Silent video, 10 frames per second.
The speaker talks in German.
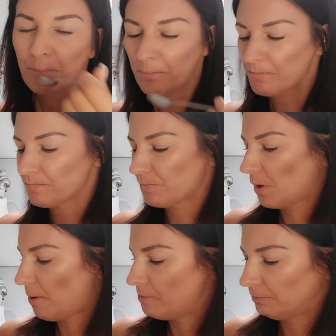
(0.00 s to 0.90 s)

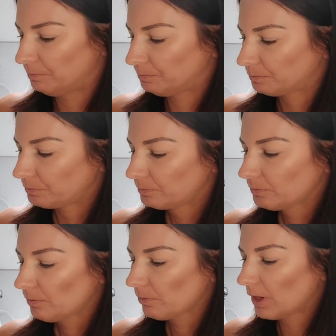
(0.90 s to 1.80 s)
Mmh.
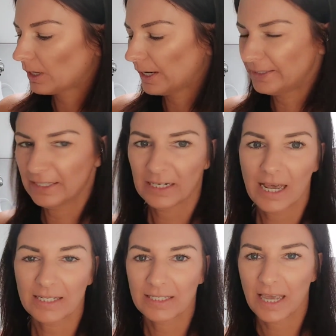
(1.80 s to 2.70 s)
Richtig
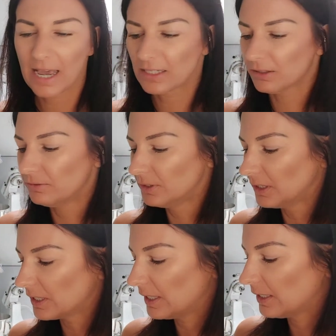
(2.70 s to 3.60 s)
klasse, also
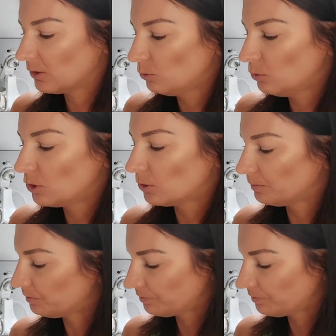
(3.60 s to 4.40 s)
wirklich gut.